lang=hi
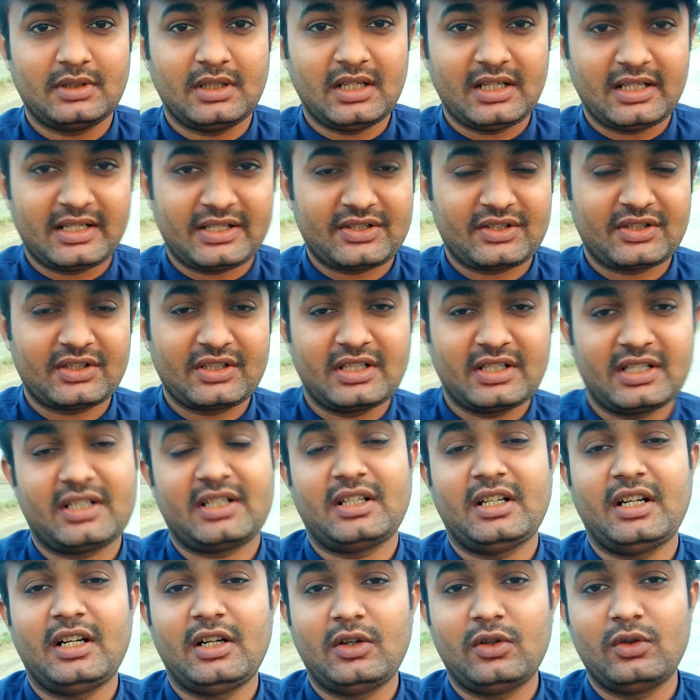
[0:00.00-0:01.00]
आज घर
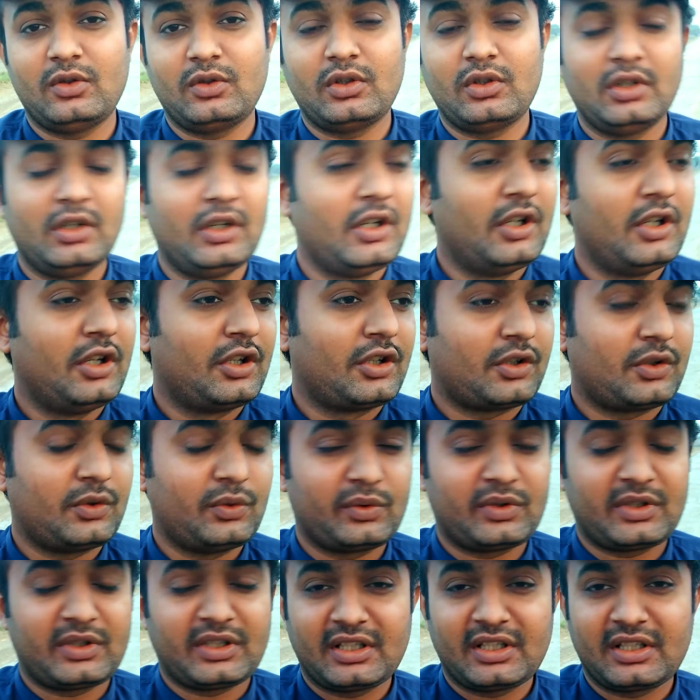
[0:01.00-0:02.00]
आओ
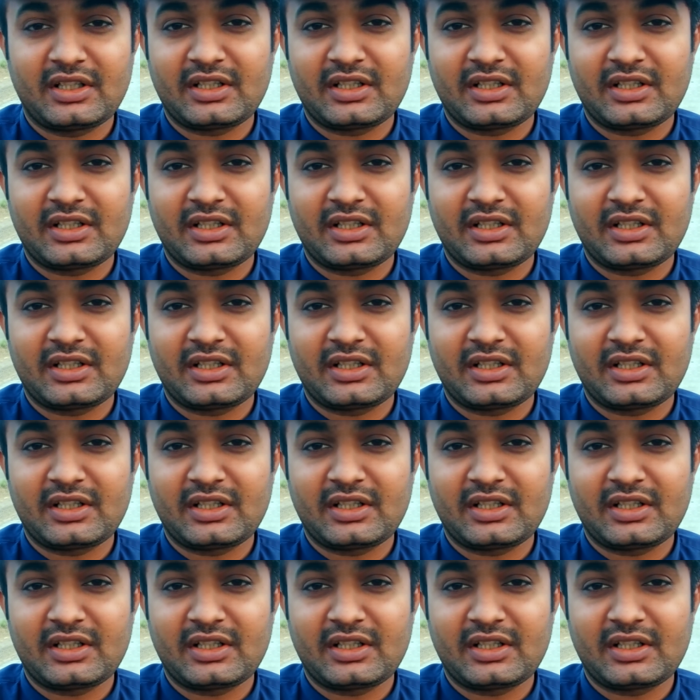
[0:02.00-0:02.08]
क्योंकि